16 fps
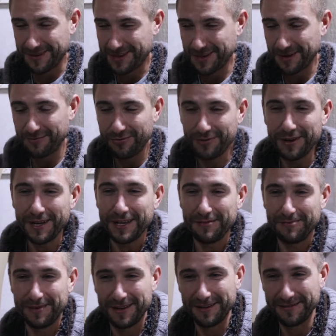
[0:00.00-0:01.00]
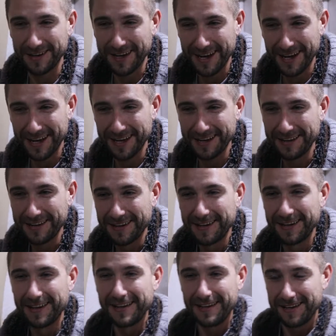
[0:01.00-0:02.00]
на шампурике, передвигая,
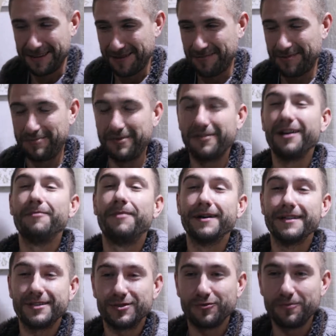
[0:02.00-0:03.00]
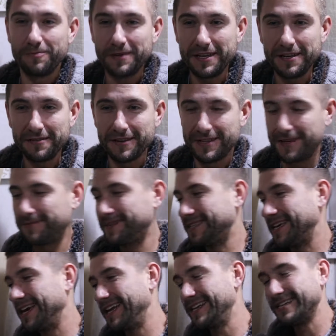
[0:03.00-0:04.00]
э, попивая баночку пива, там
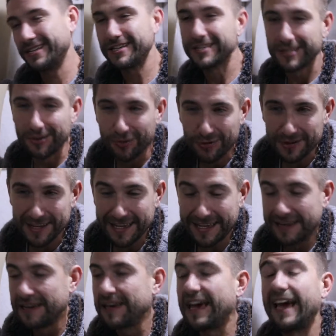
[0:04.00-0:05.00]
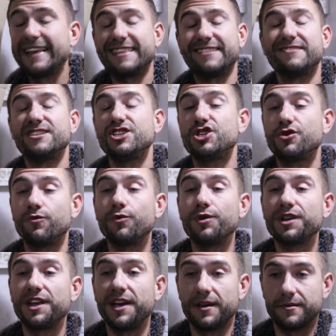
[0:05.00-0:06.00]
стояли шезлонги. Этого
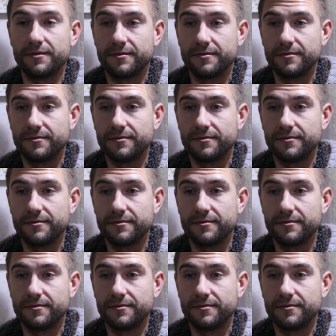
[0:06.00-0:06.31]
ничего нет.